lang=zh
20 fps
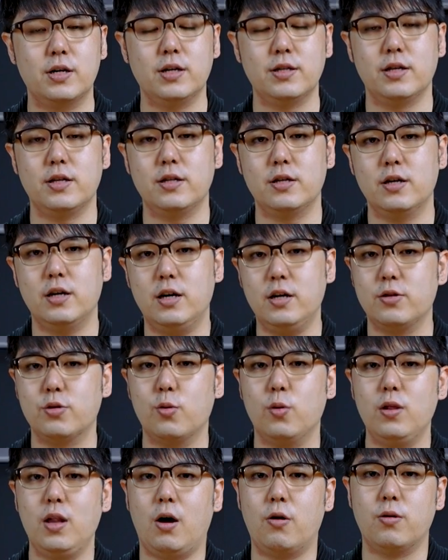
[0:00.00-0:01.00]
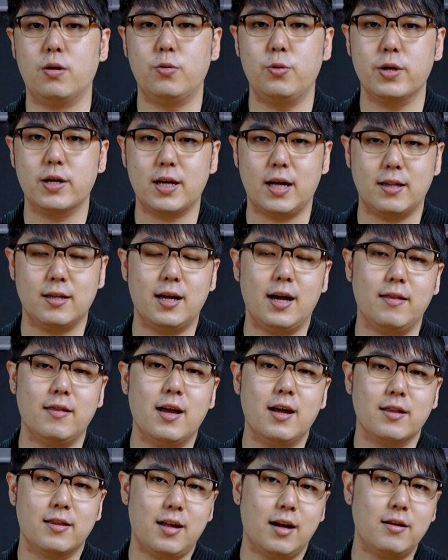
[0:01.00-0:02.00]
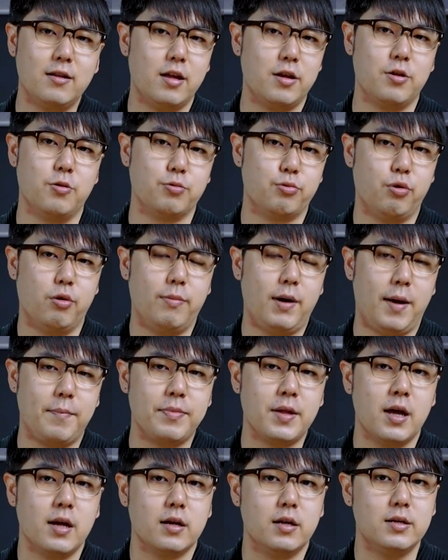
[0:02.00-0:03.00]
可能呢很多多老人会感叹当年有多棒，